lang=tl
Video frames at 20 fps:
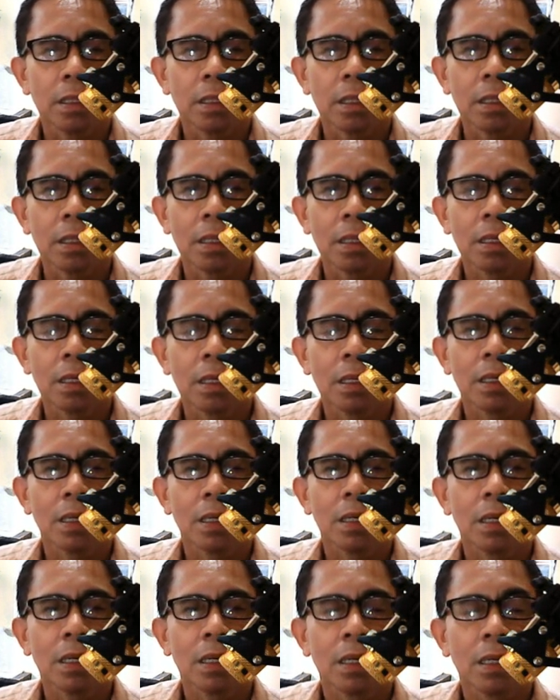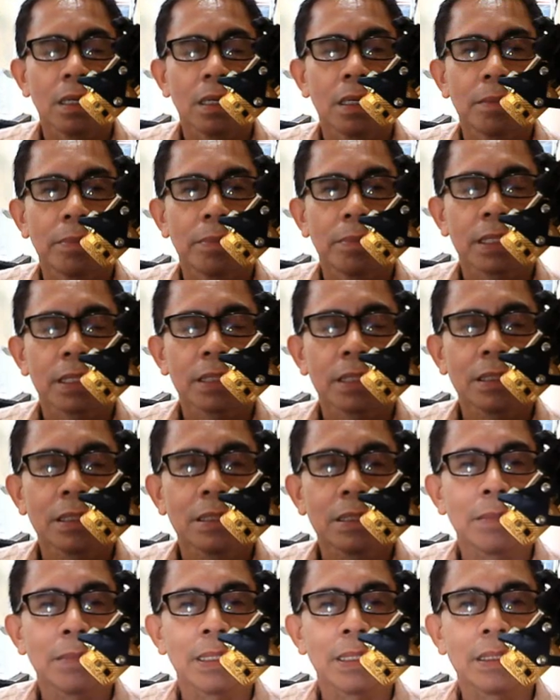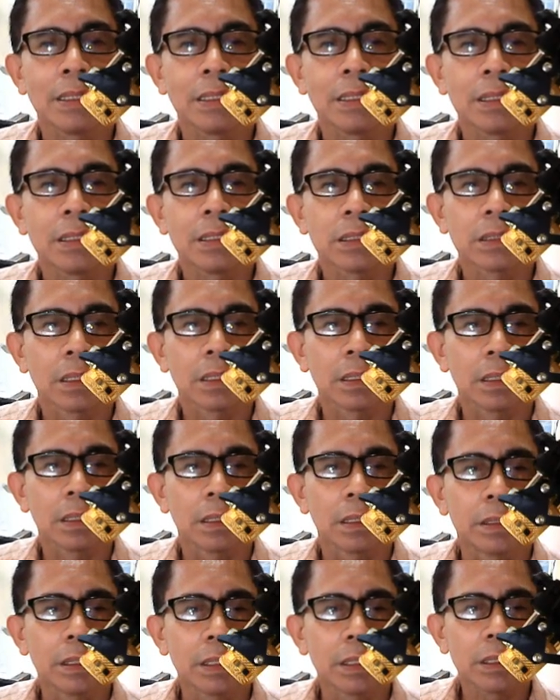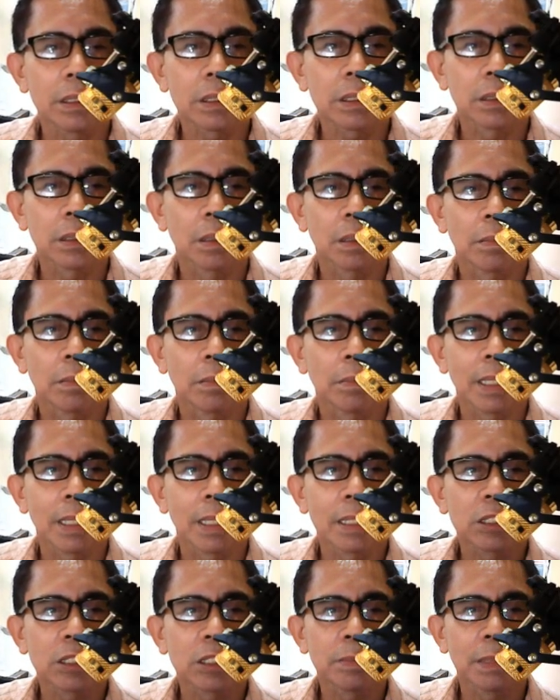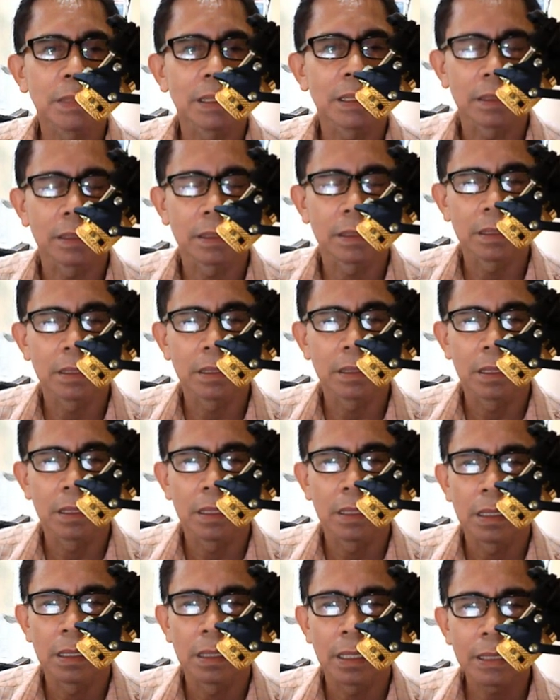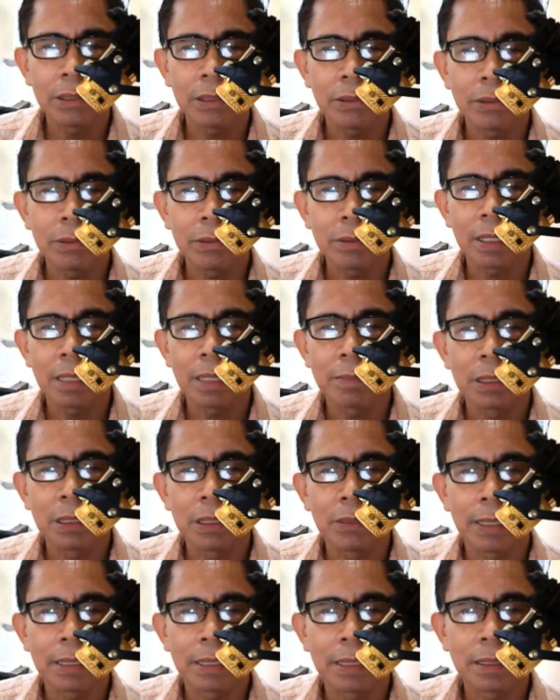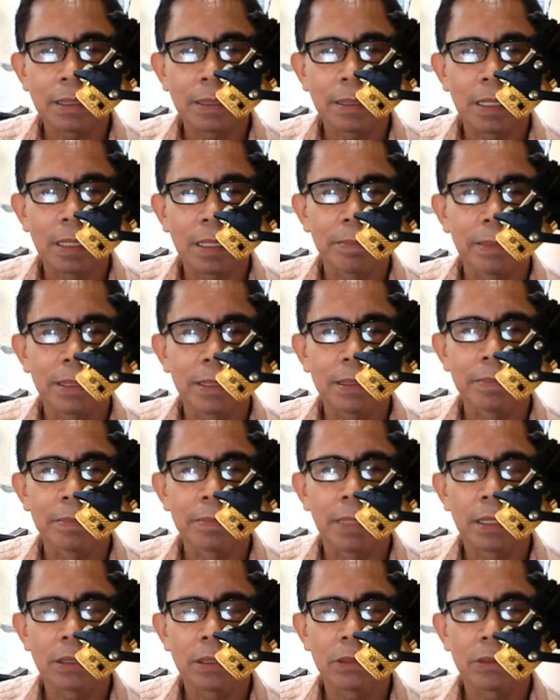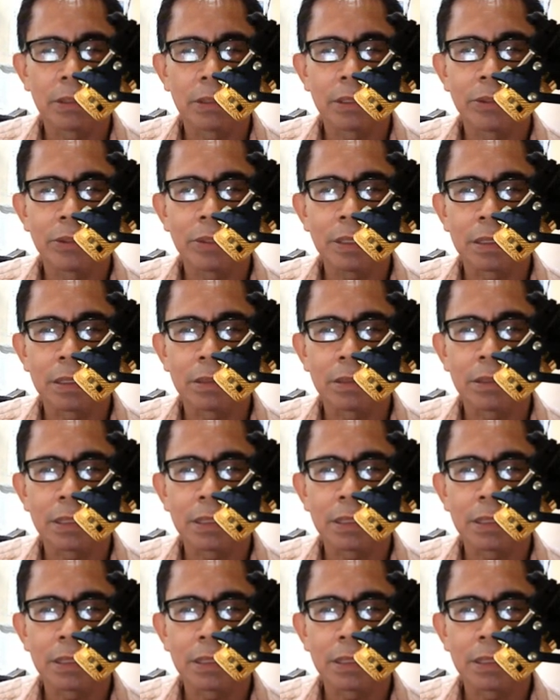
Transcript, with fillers: Uh, pagdating ng manage, this management. Ito yung drive D, wala sang level, di ba? So, ganun ulit. No?